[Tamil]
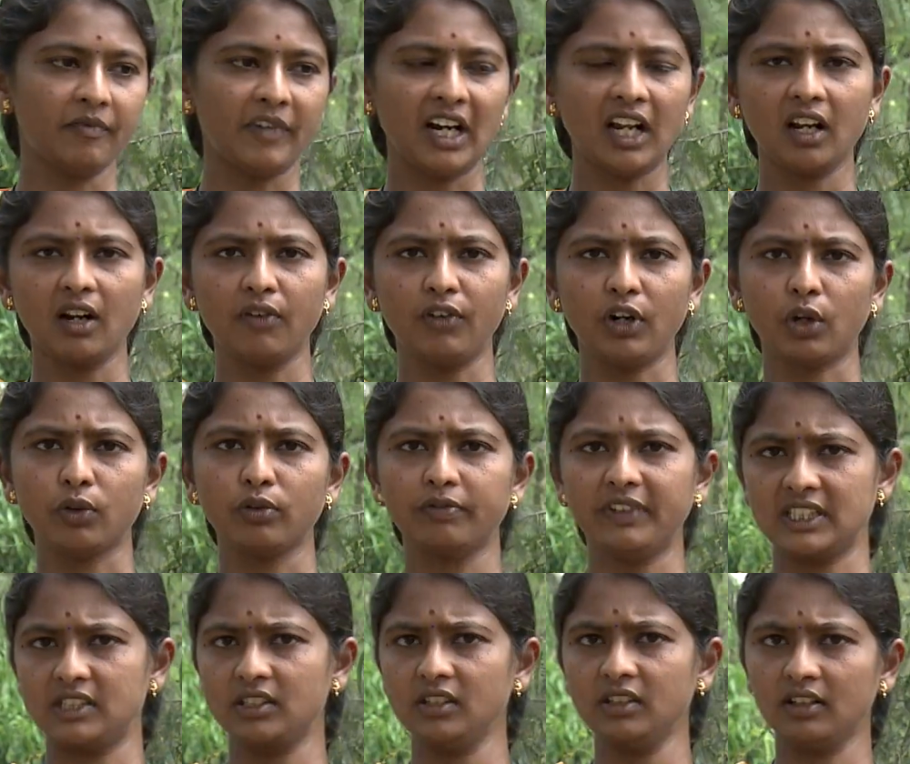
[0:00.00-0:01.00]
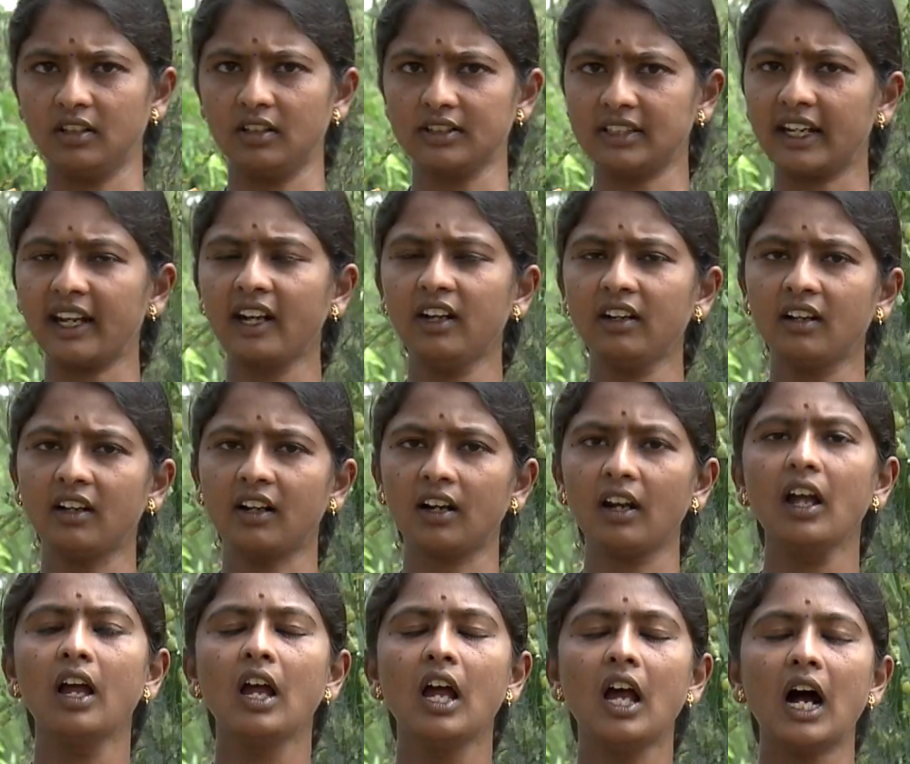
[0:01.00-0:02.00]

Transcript: வளர விடணும் ஃபஸ்ட் இயர் செகண்ட் இயரில்